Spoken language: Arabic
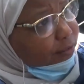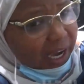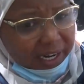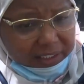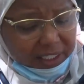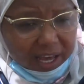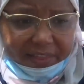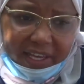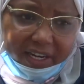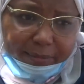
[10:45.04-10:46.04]
في حركه
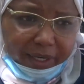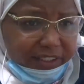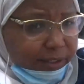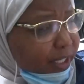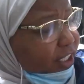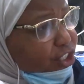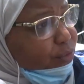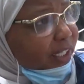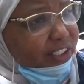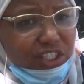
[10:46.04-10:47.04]
النهضه انا ما
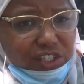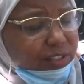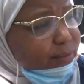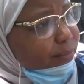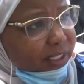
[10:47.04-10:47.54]
ريتش ما عنديش